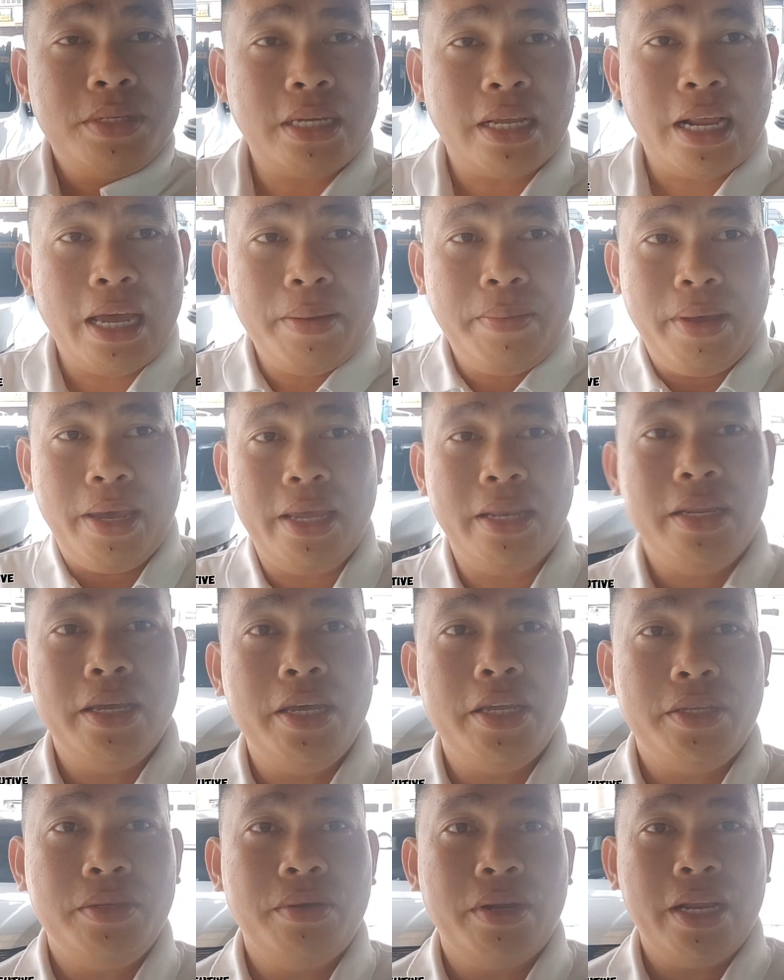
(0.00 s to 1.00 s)
next year po,
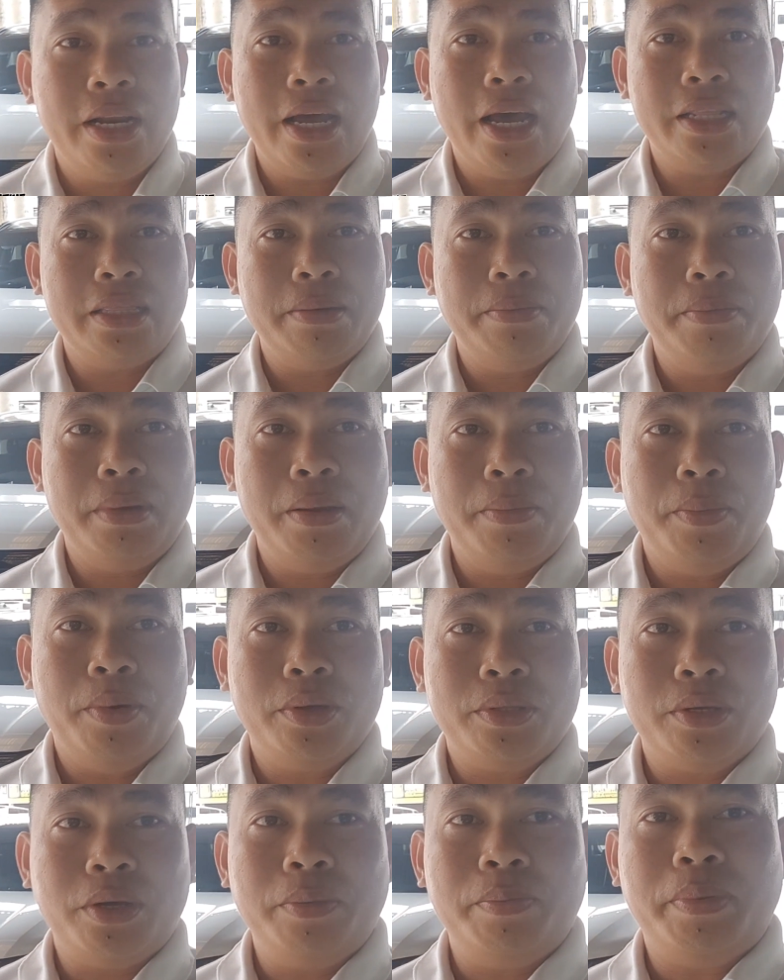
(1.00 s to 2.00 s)
iba na po ang presyo
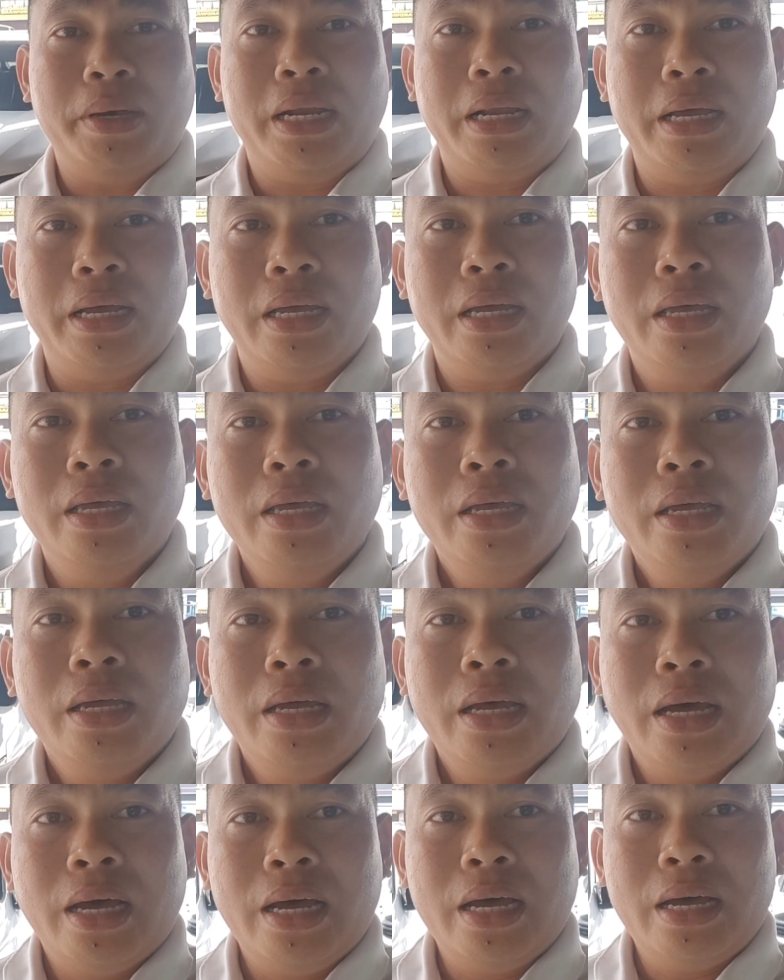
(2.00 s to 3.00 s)
ng ating Montero
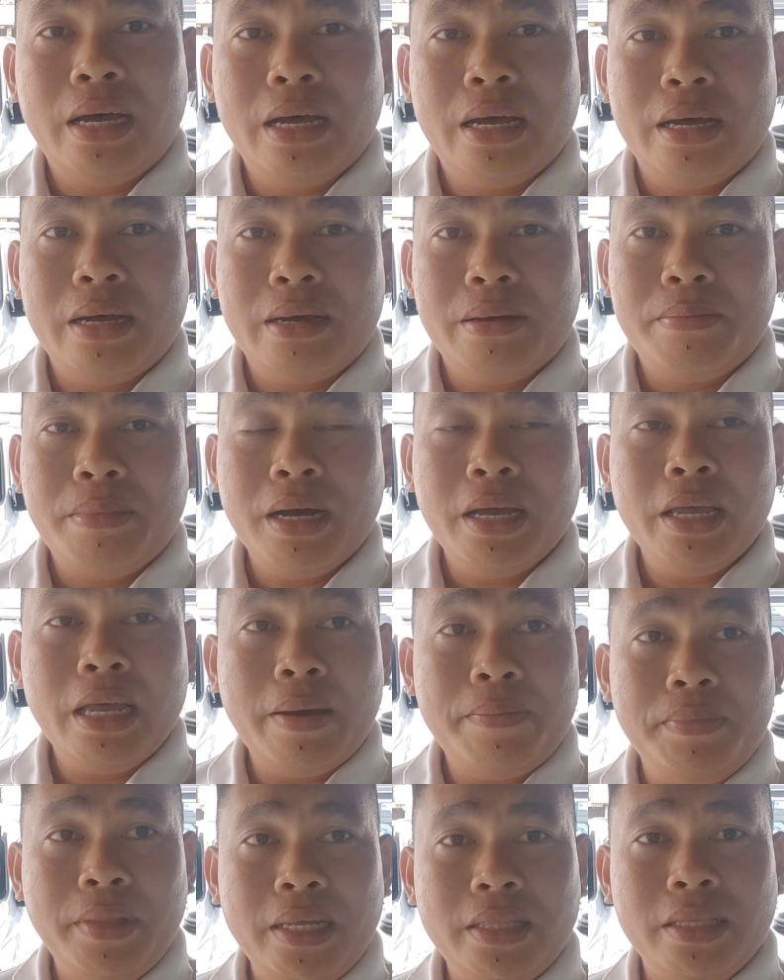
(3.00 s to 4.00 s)
Sport Black Series
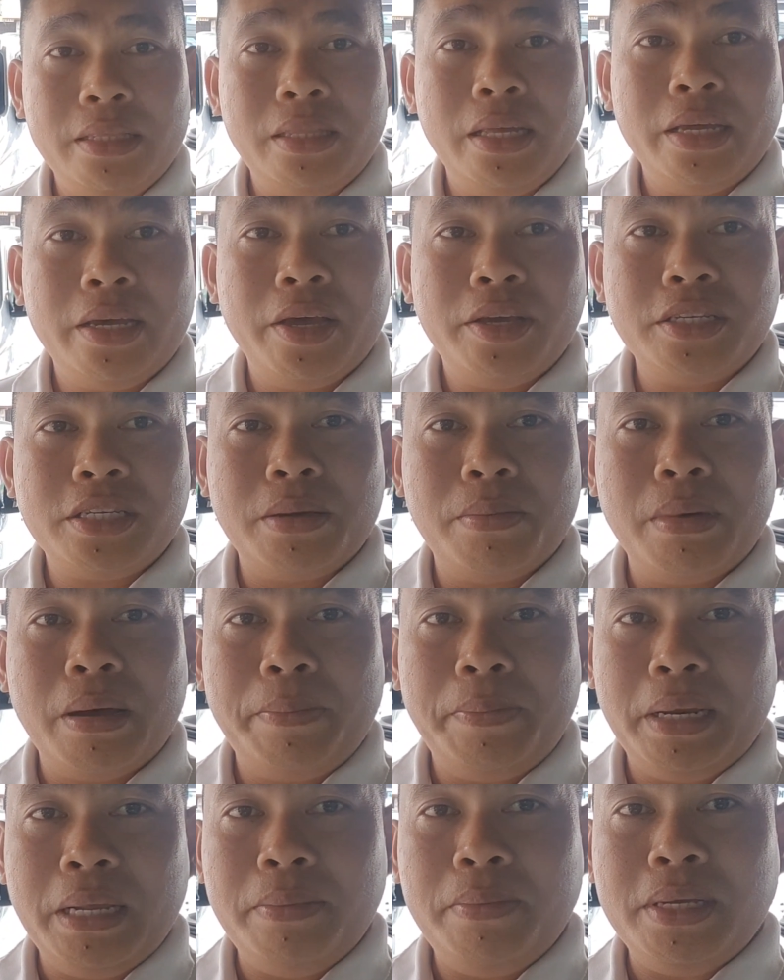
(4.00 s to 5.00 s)
Edition. Hinihikayat ko
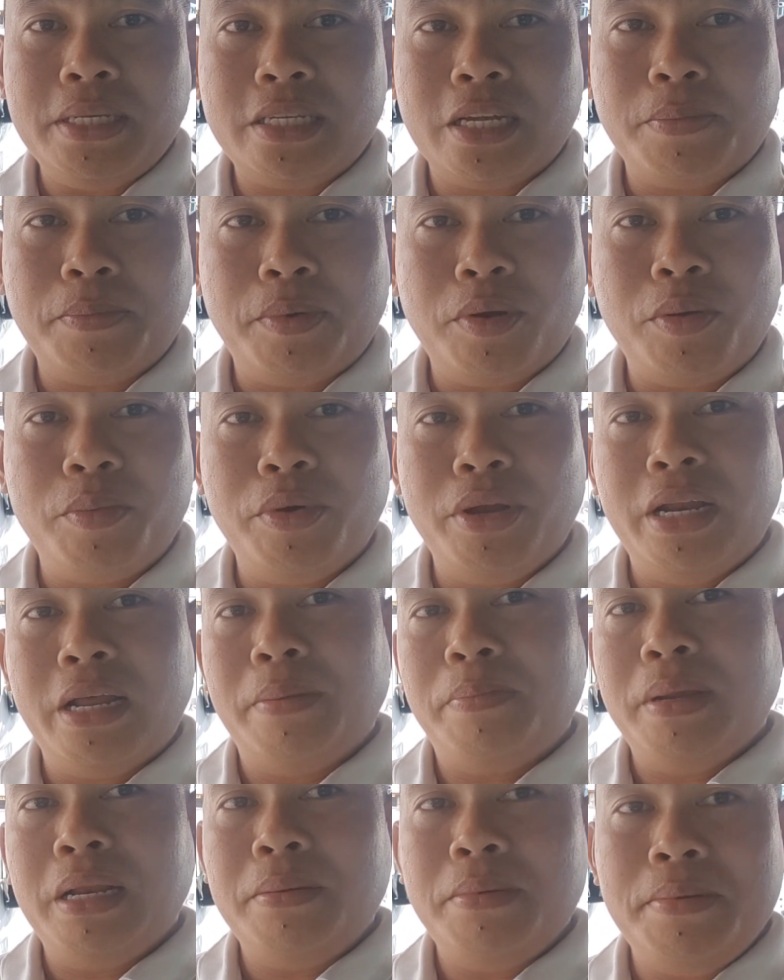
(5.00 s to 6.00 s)
po kayo
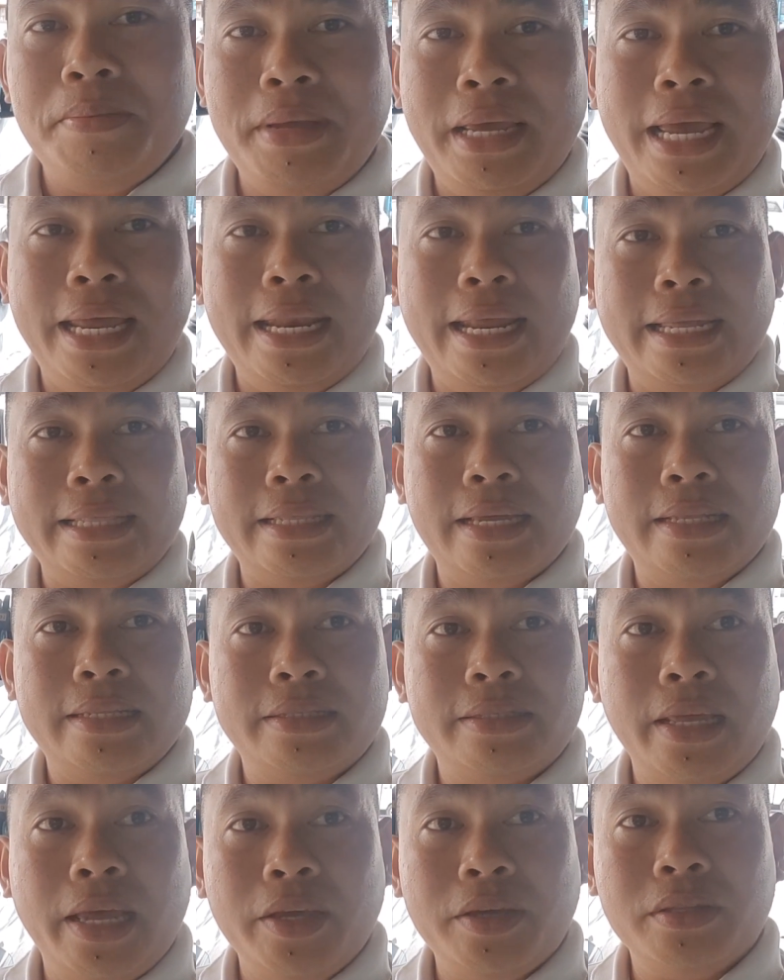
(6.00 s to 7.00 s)
na mag-avail na po
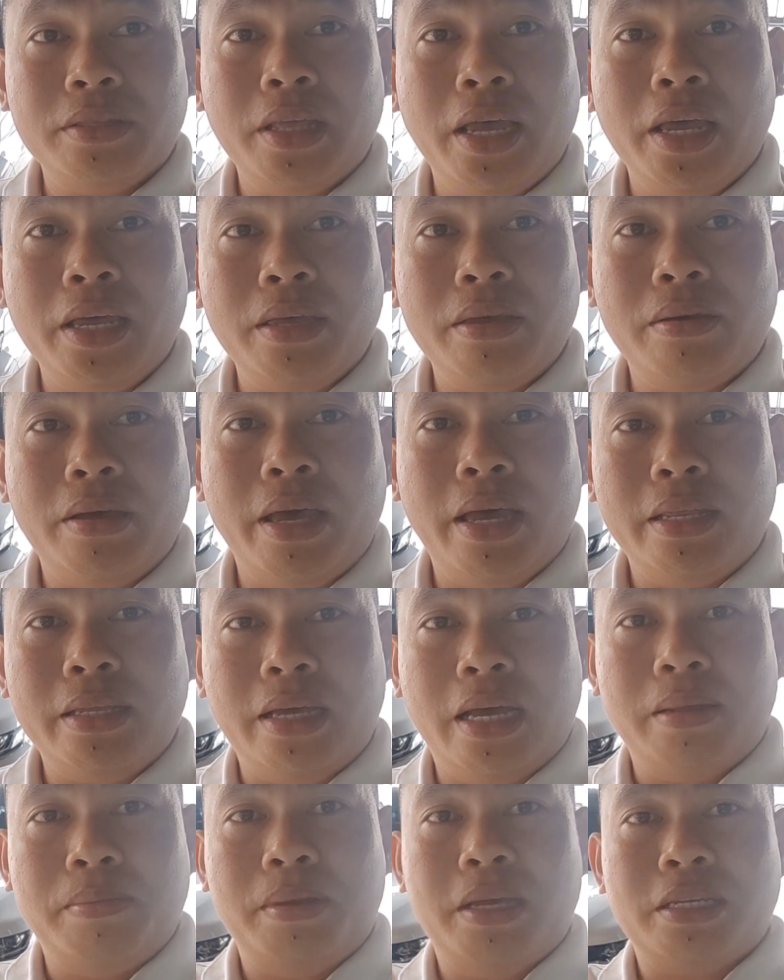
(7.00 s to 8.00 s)
kayo
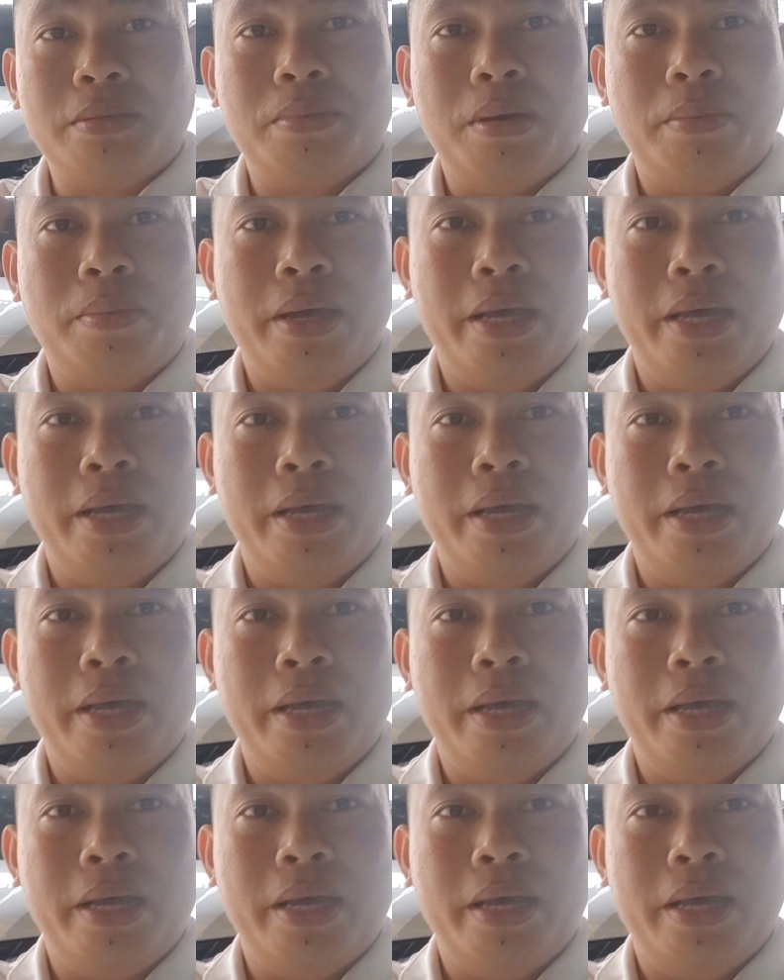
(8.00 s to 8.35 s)
itong uh,